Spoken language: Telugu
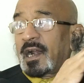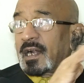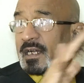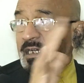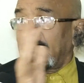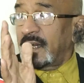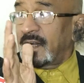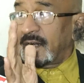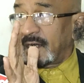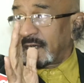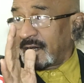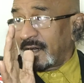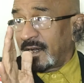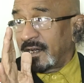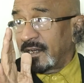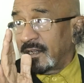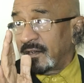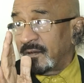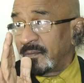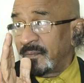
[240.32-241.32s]
కరెక్ట్ అని
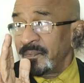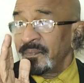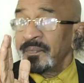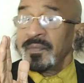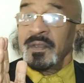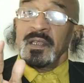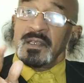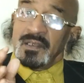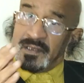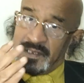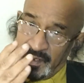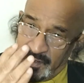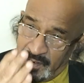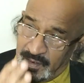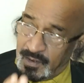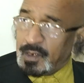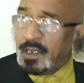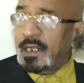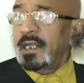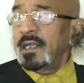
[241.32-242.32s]
అంటున్నాను నేను
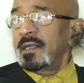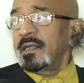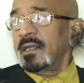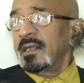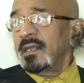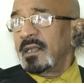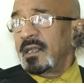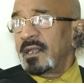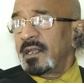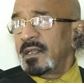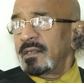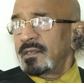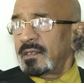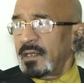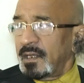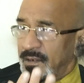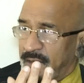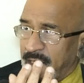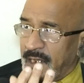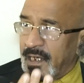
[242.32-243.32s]
జరిగితే
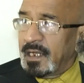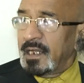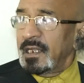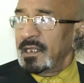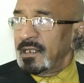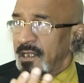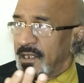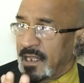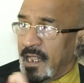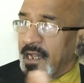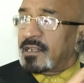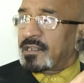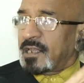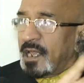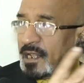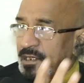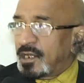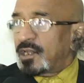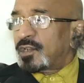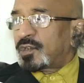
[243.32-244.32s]
జరిగింది దాన్ని
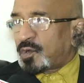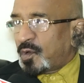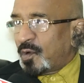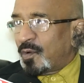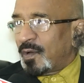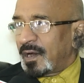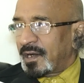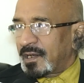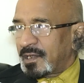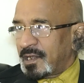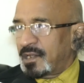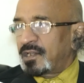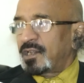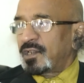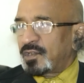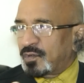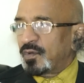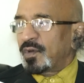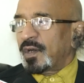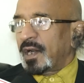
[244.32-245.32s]
సరి చేసుకోవాలి సరి
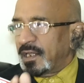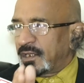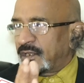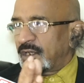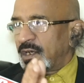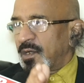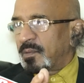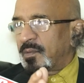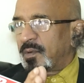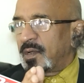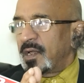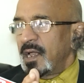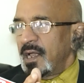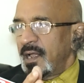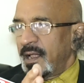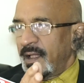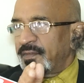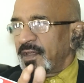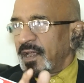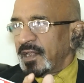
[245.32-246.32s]
చేసుకుని రైతులకు
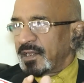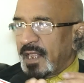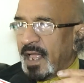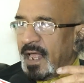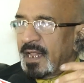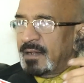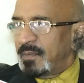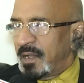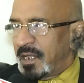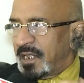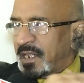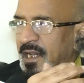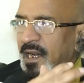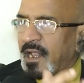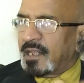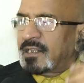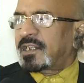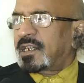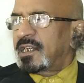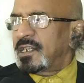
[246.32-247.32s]
అంతే దాని మీదే
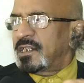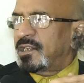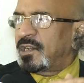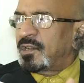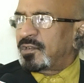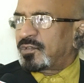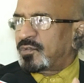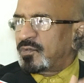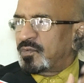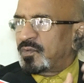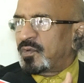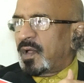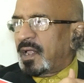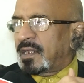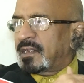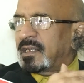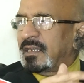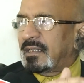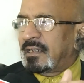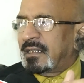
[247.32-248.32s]
రాజకీయం చేస్తూ
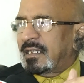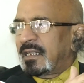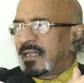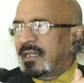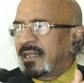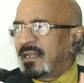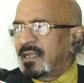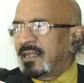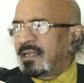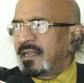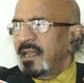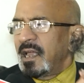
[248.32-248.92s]
అది ఇది ఇది